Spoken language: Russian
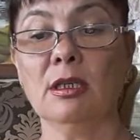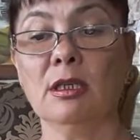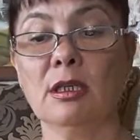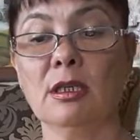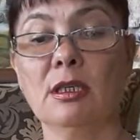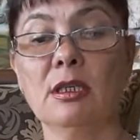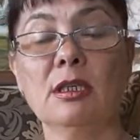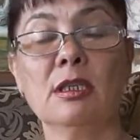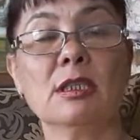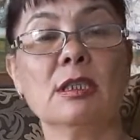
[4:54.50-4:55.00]

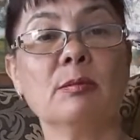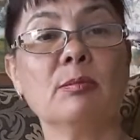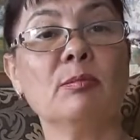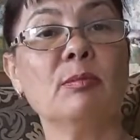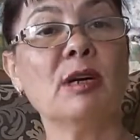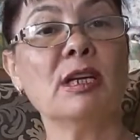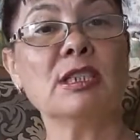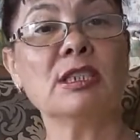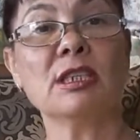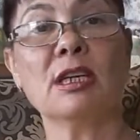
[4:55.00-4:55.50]
и
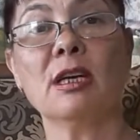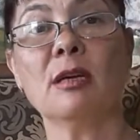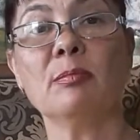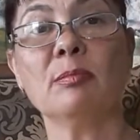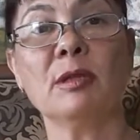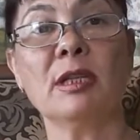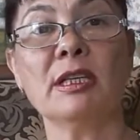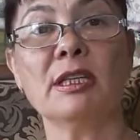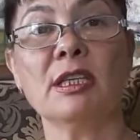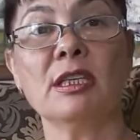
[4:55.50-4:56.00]
большая
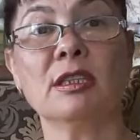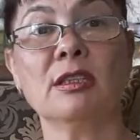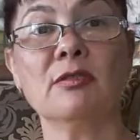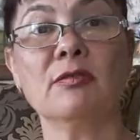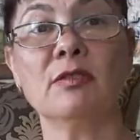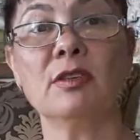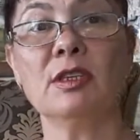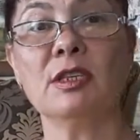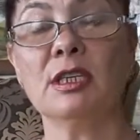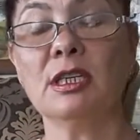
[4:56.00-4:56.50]
планета
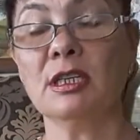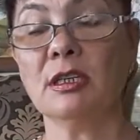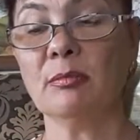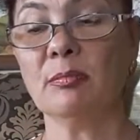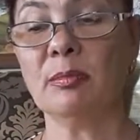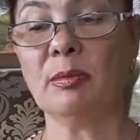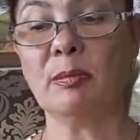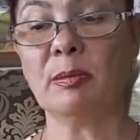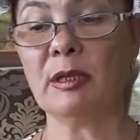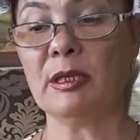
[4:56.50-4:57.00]
Венера,
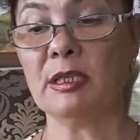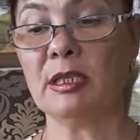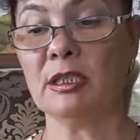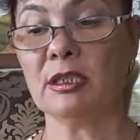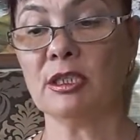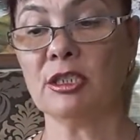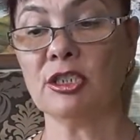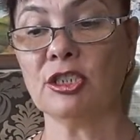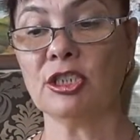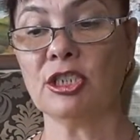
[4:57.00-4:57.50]

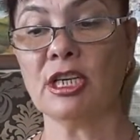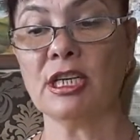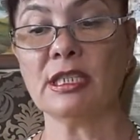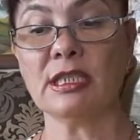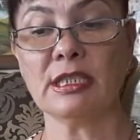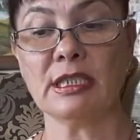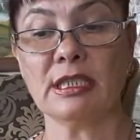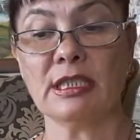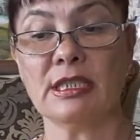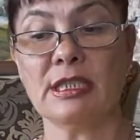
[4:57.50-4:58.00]
планета
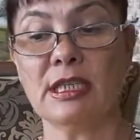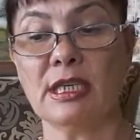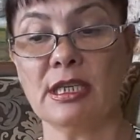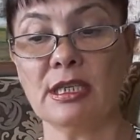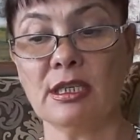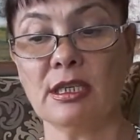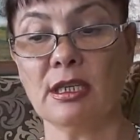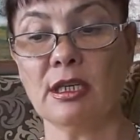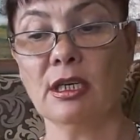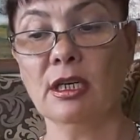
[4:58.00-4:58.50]
счастья,
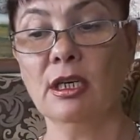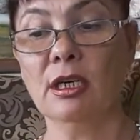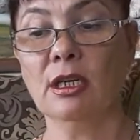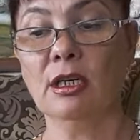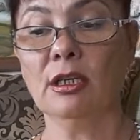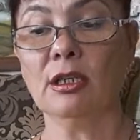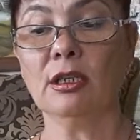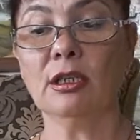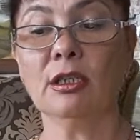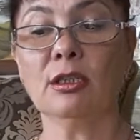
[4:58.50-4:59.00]
деньги,
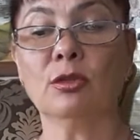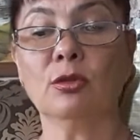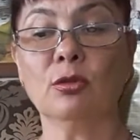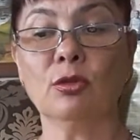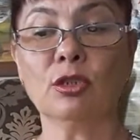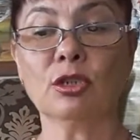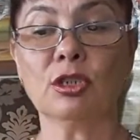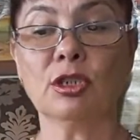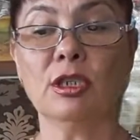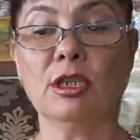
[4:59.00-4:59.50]

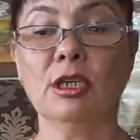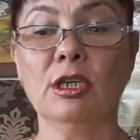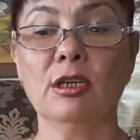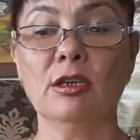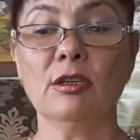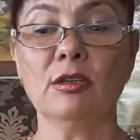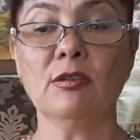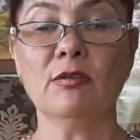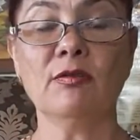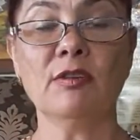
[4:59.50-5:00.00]
тоже
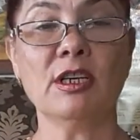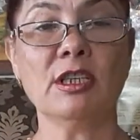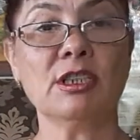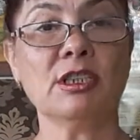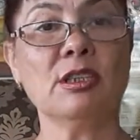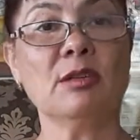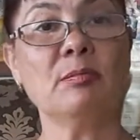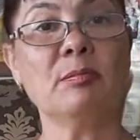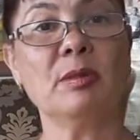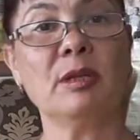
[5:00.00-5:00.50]

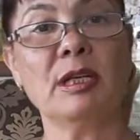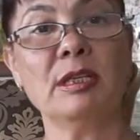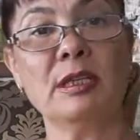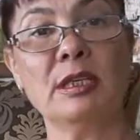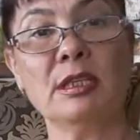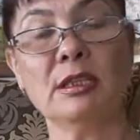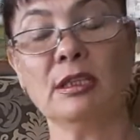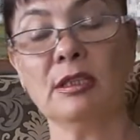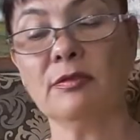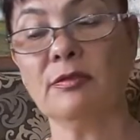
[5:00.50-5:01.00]
важные
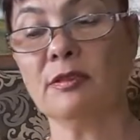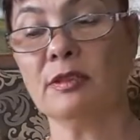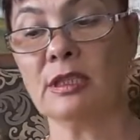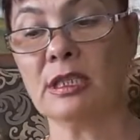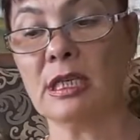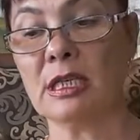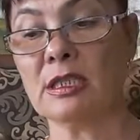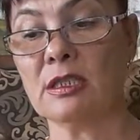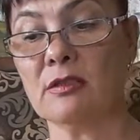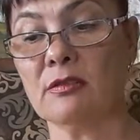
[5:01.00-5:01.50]
планеты
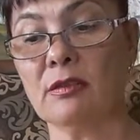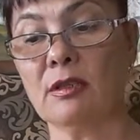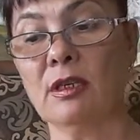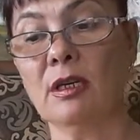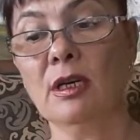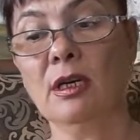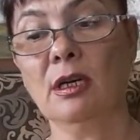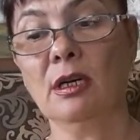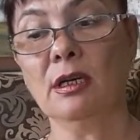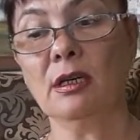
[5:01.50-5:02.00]
финансовые,
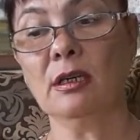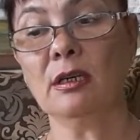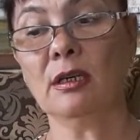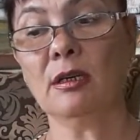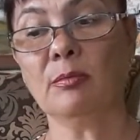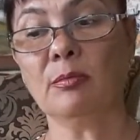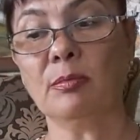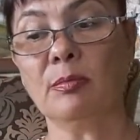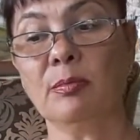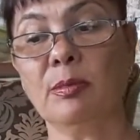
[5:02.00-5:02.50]

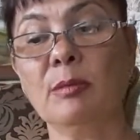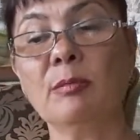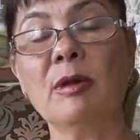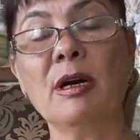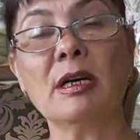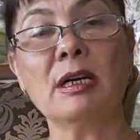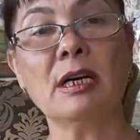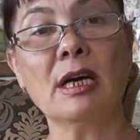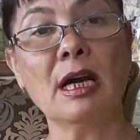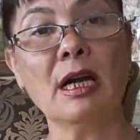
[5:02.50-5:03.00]

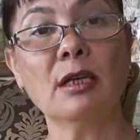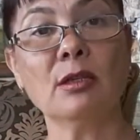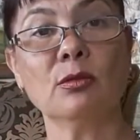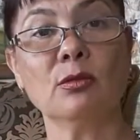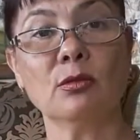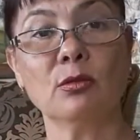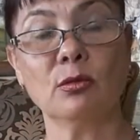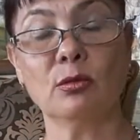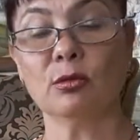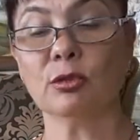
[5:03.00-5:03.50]
помогает
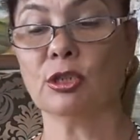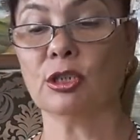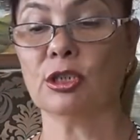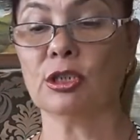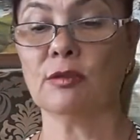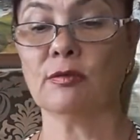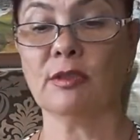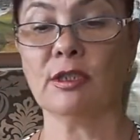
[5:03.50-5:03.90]
улучшить